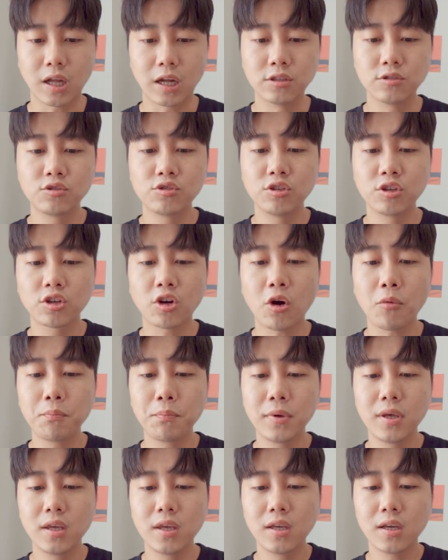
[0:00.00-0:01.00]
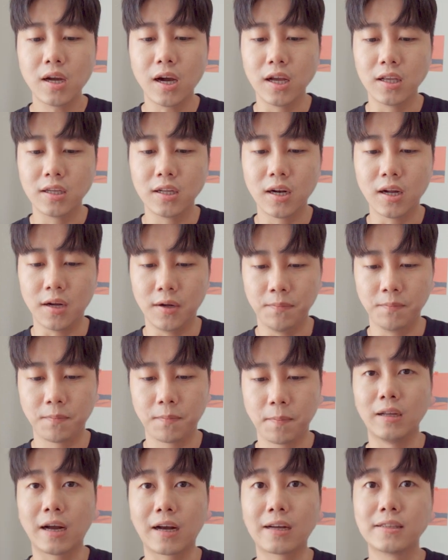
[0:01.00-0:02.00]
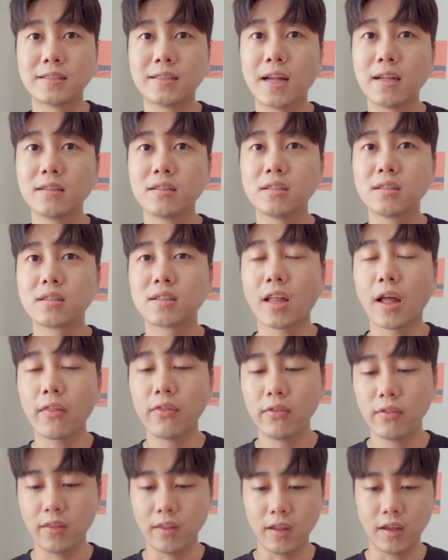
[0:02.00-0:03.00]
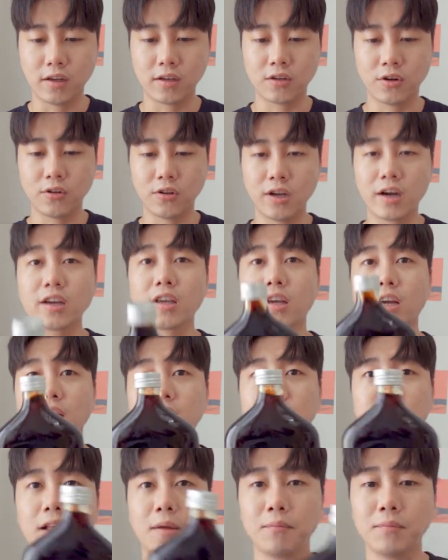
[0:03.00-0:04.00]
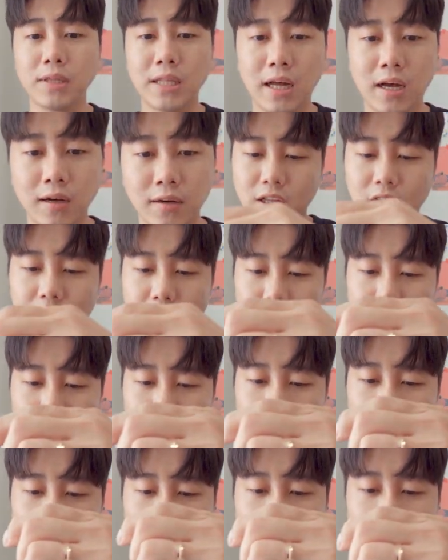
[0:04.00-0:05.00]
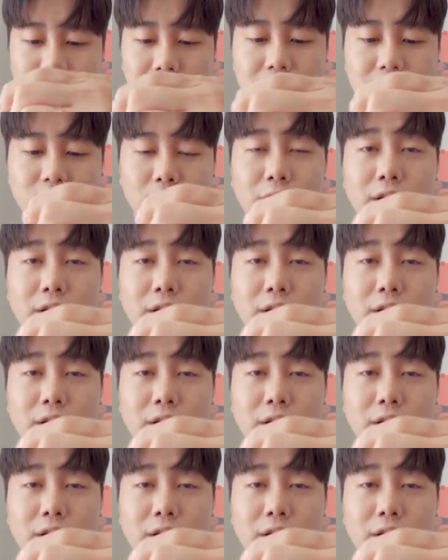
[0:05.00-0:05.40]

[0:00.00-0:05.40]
단순히 커피가 아니라 약간 산뜻한네 그런 향이 같이 납니다 그 다음에 화이트